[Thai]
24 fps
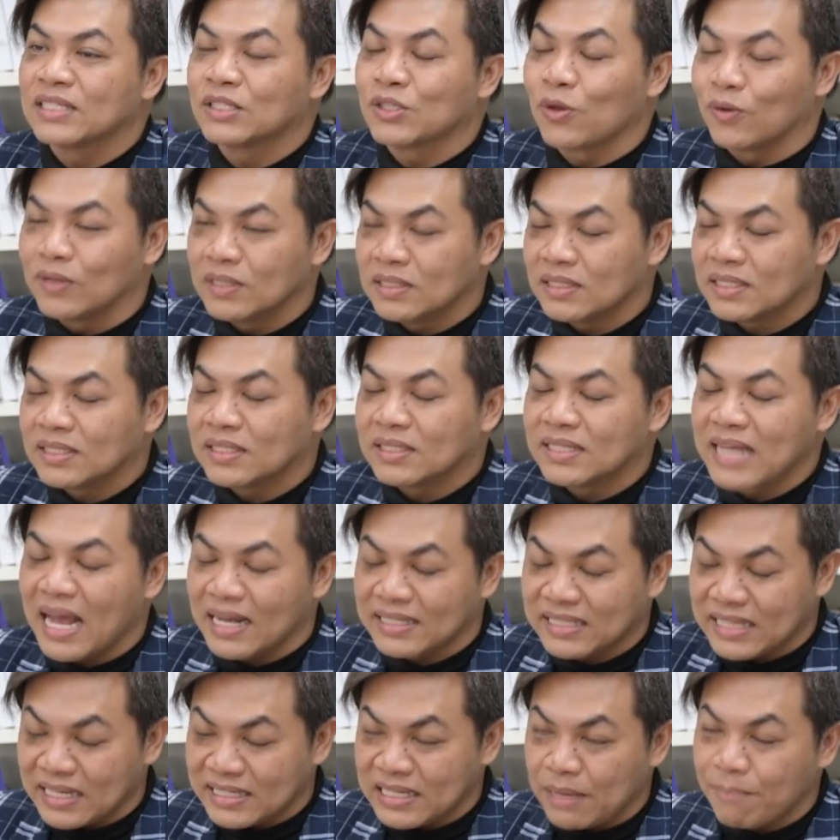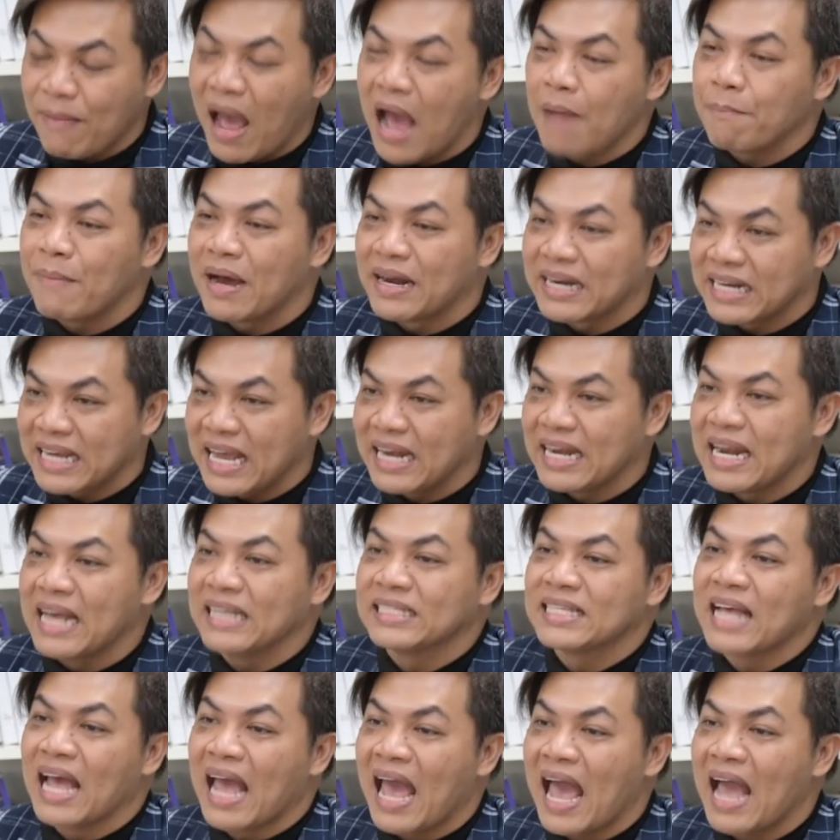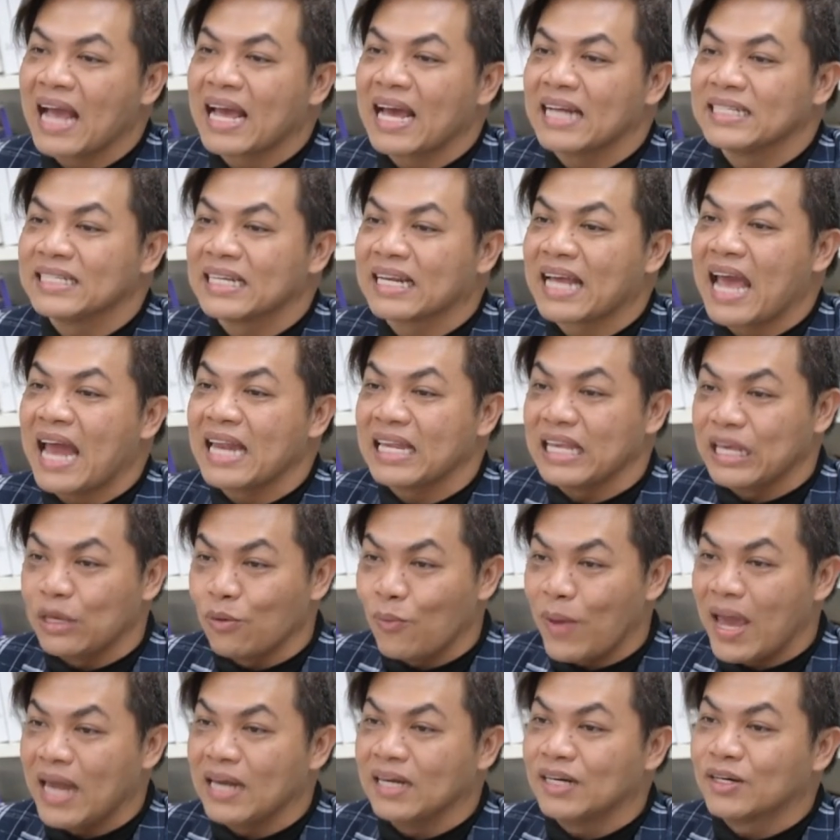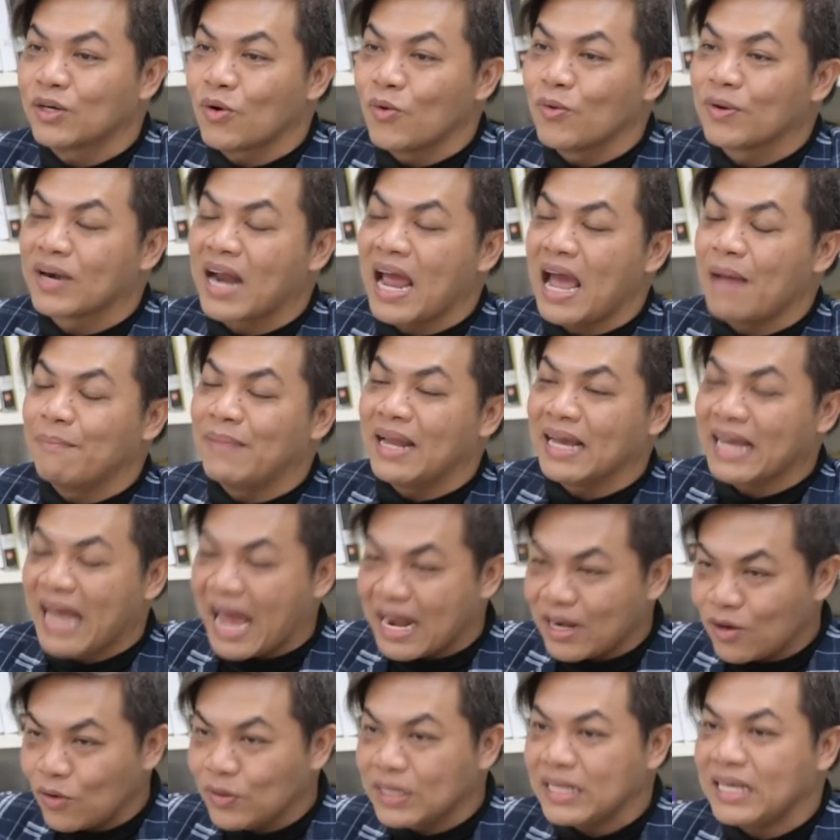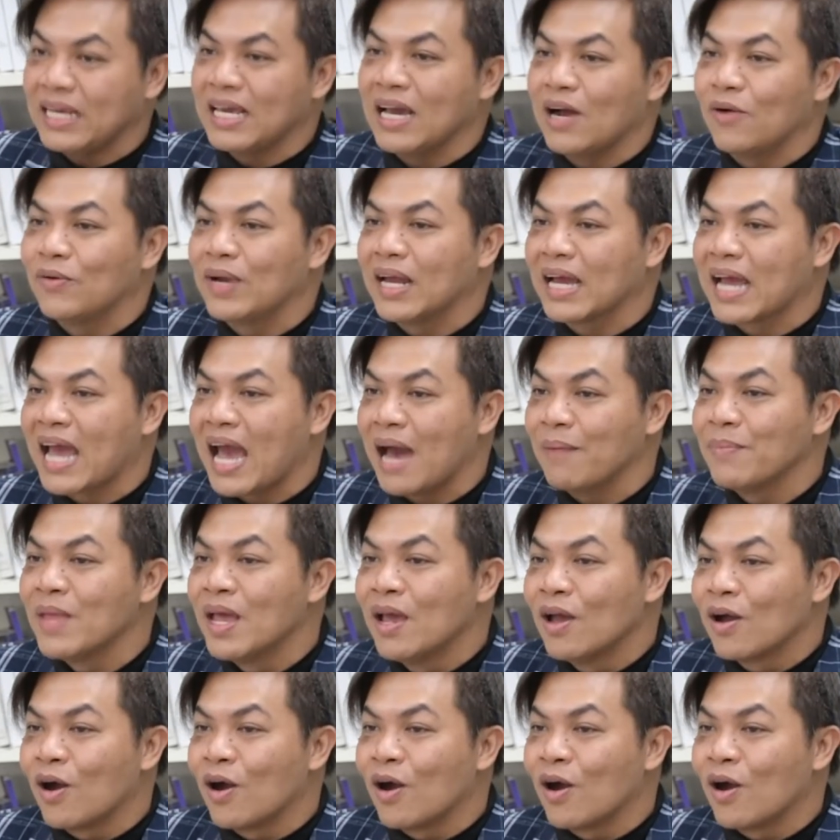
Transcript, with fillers: สนอยากจะสมัครมาเรียนในสาขาการจัดการอีเวนต์ โรงแรมและการท่องเที่ยวนะครับ